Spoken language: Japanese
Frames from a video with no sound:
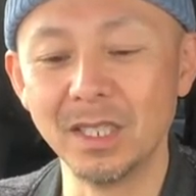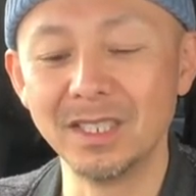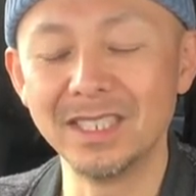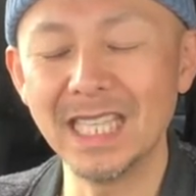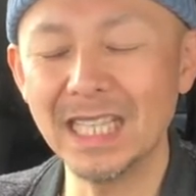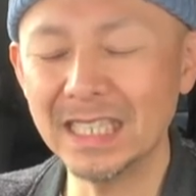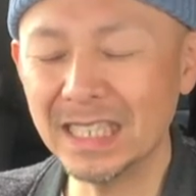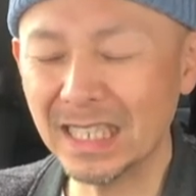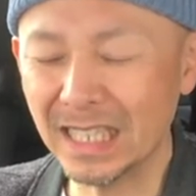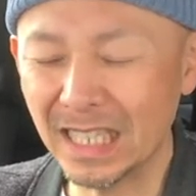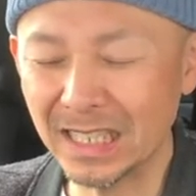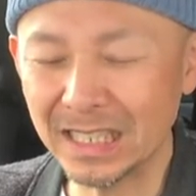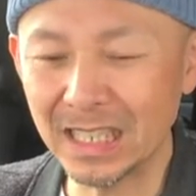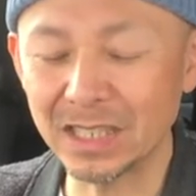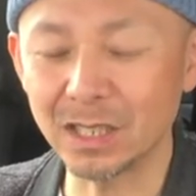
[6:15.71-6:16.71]
なんだか
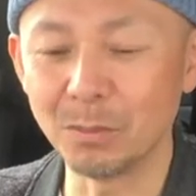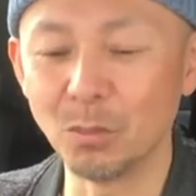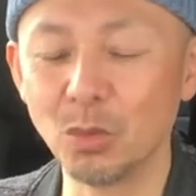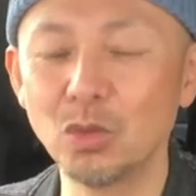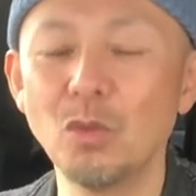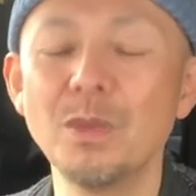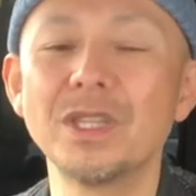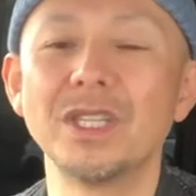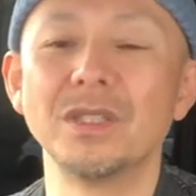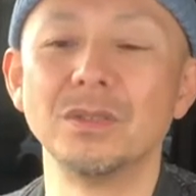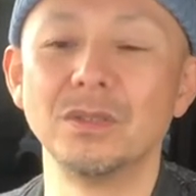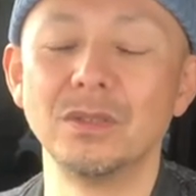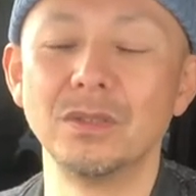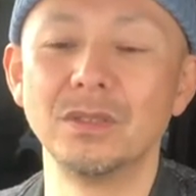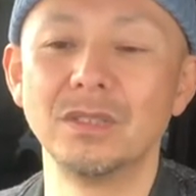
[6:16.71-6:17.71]
んだ言って求めて
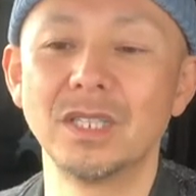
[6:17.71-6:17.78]
る